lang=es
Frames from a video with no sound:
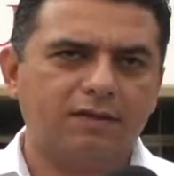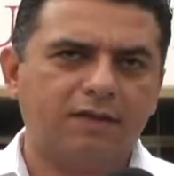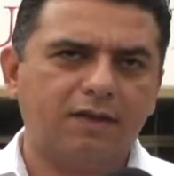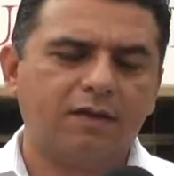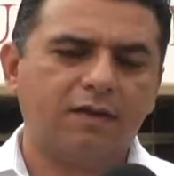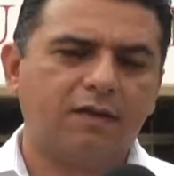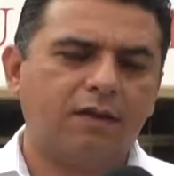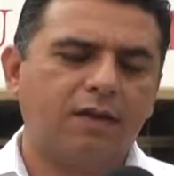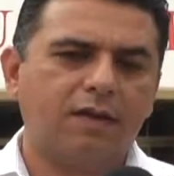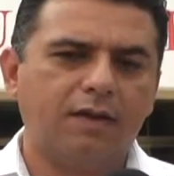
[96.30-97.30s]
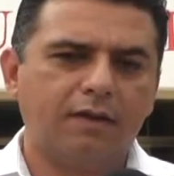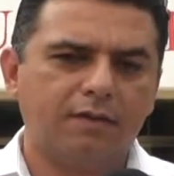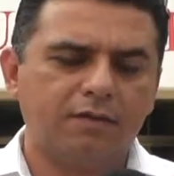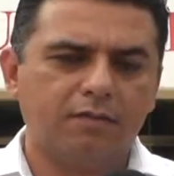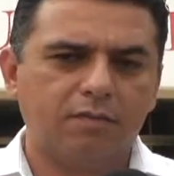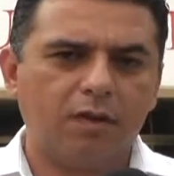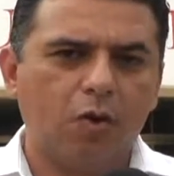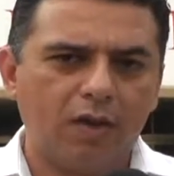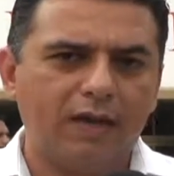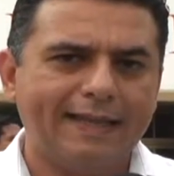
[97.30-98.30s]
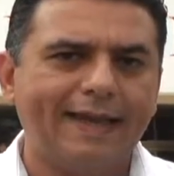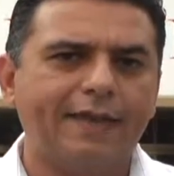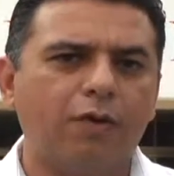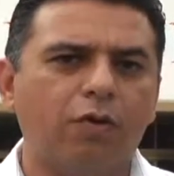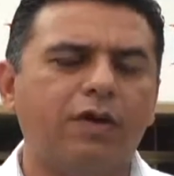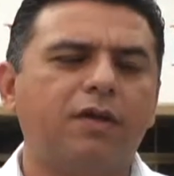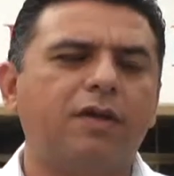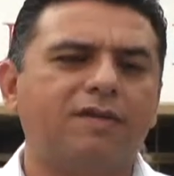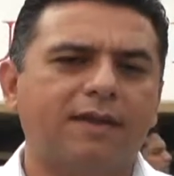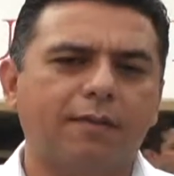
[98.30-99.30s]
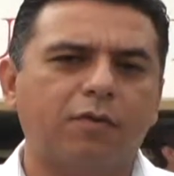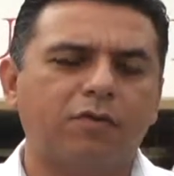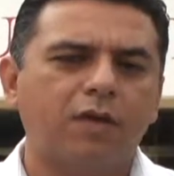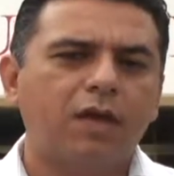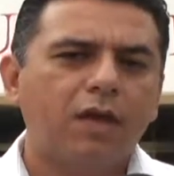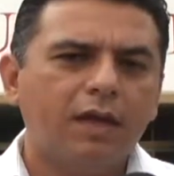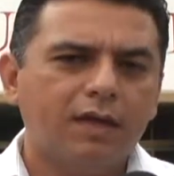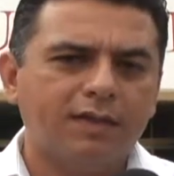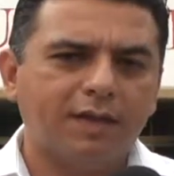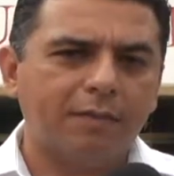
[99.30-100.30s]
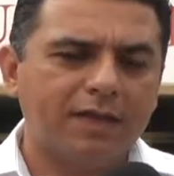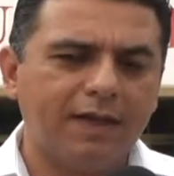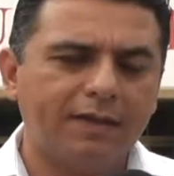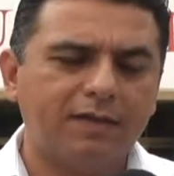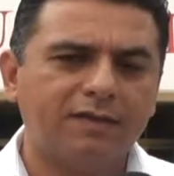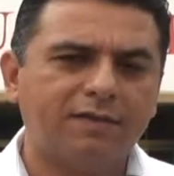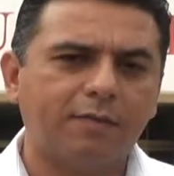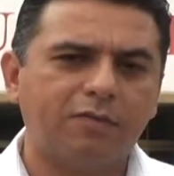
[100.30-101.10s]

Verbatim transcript: este, eh, el día de hoy estamos, intermediando,